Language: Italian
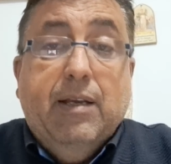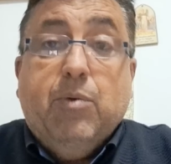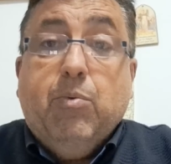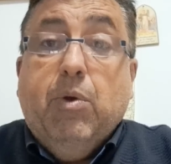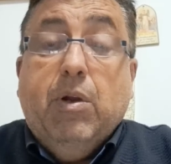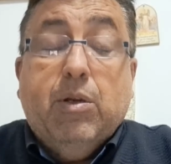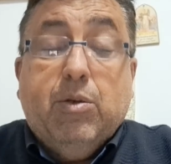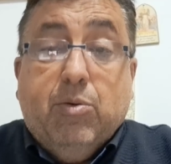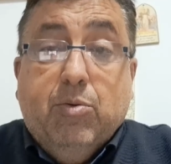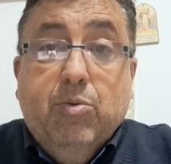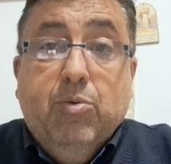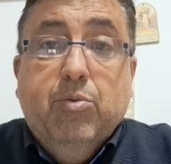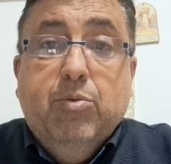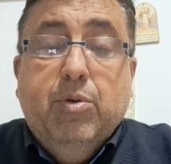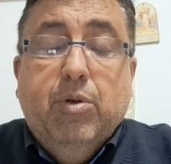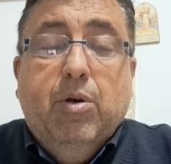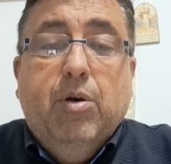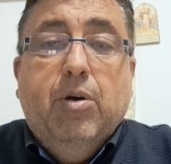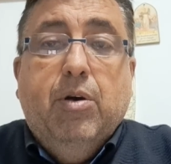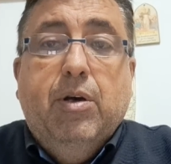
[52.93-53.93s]

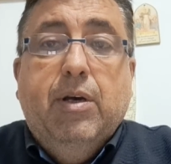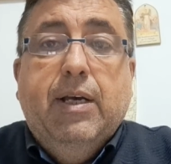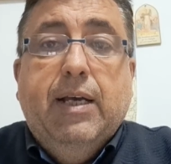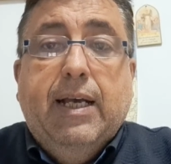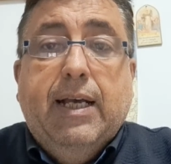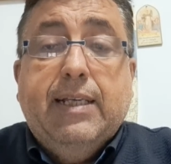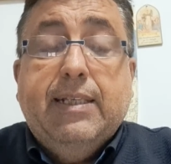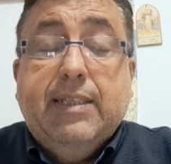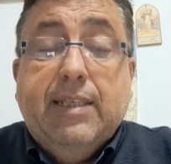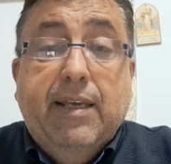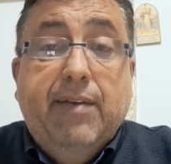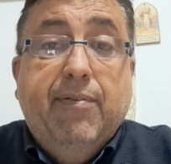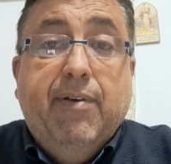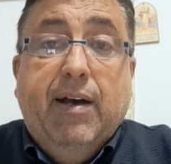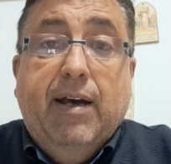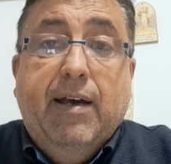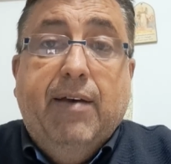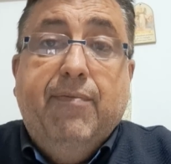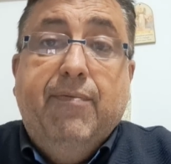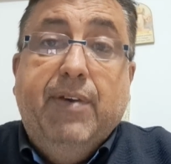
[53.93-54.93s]
qualcuno
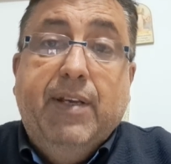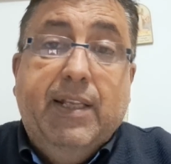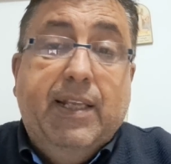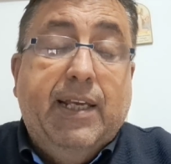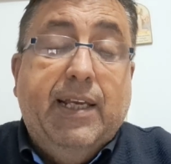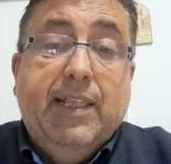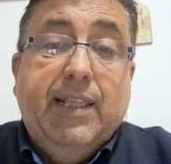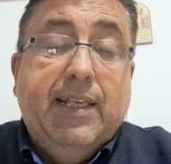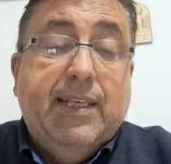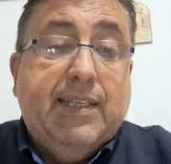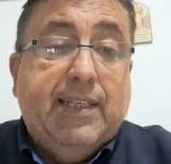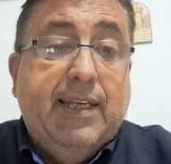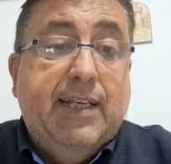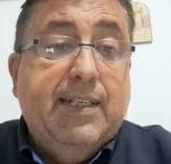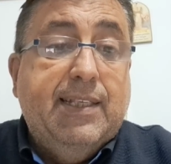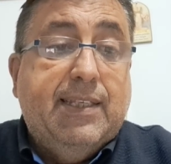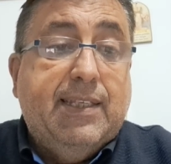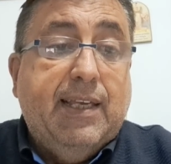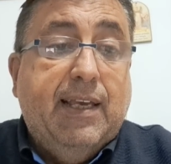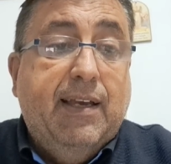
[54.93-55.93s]
arriva a vedere
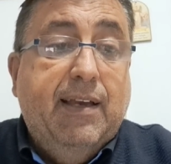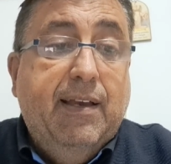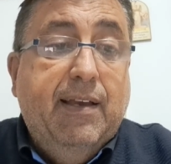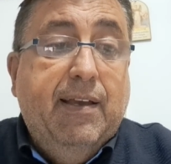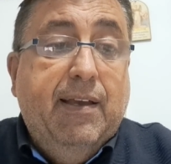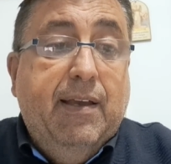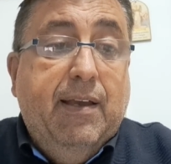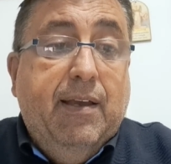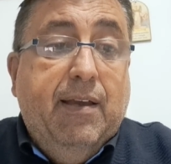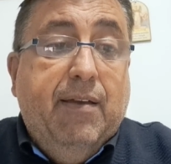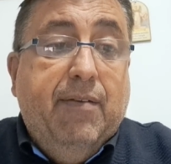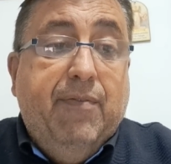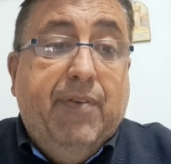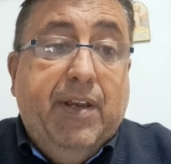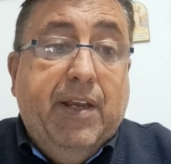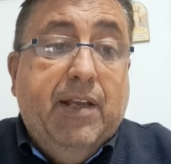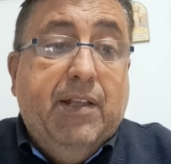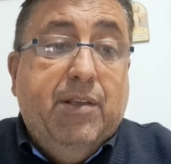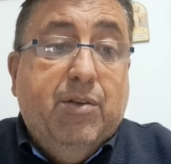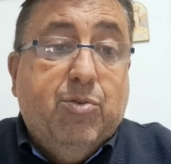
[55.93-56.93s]
senza
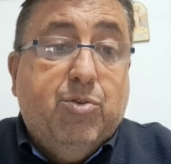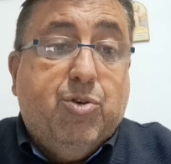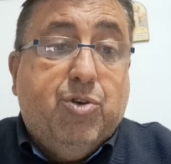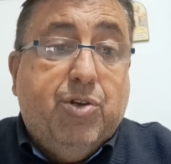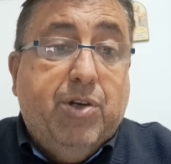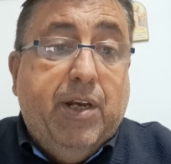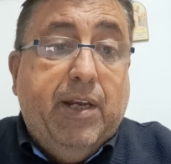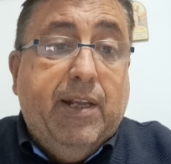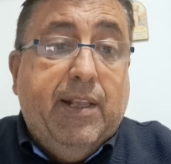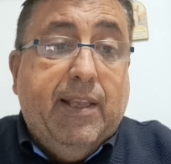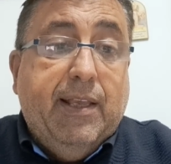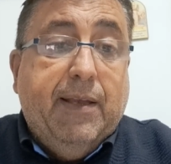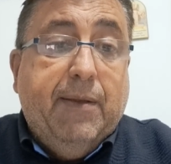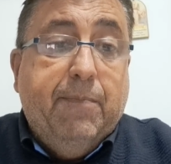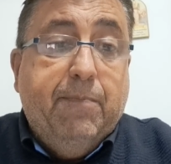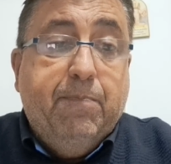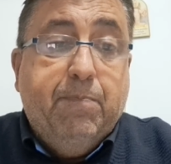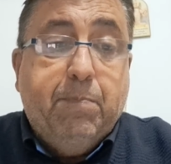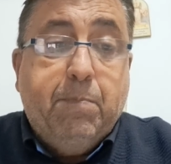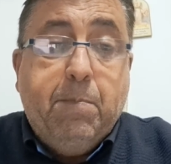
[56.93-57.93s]
vie di
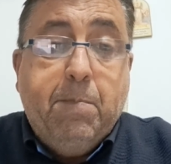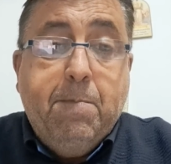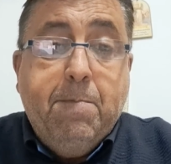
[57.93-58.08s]
uscita